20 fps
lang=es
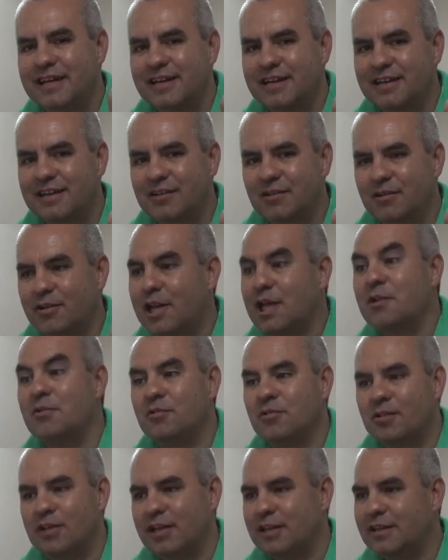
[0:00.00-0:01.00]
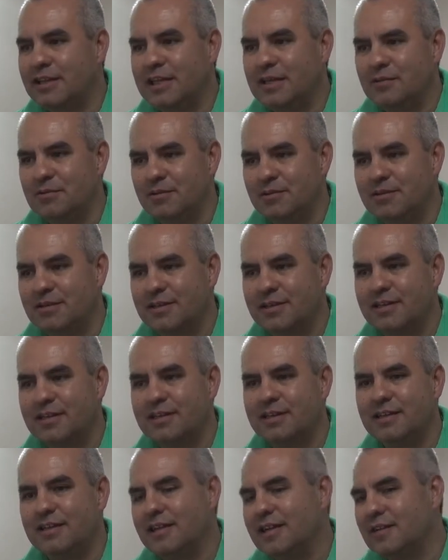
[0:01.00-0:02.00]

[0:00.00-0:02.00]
eh, lograr un objetivo, que en el